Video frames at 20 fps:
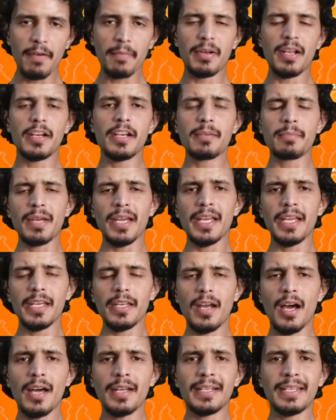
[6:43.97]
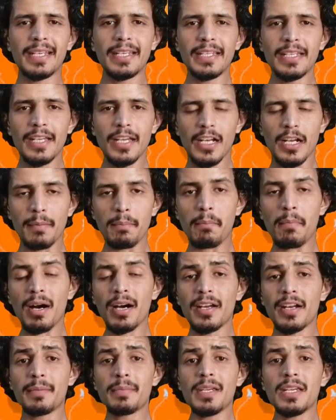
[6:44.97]
ऑफ फरवरी में ईरान की एक
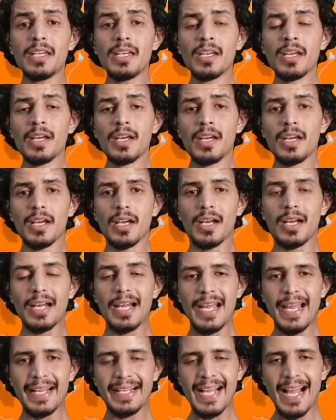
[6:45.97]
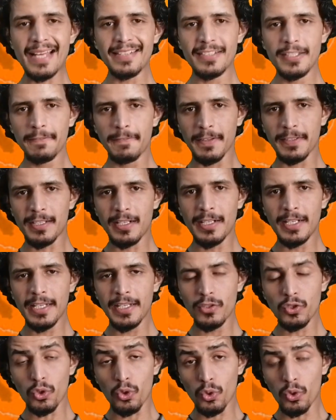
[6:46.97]
मगरबी एक ऐसी
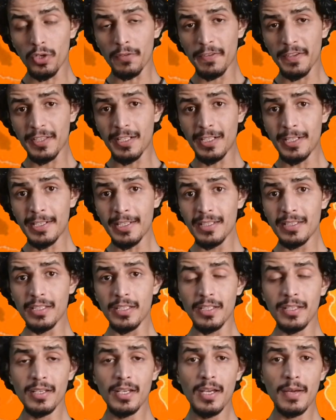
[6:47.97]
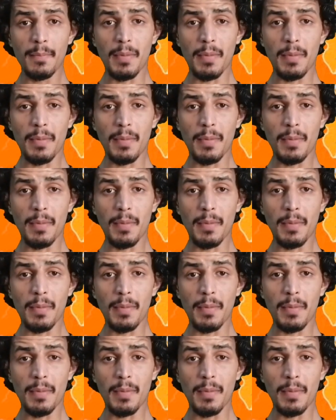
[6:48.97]
फैसिलिटी जो ड्रोन फैसिलिटी थी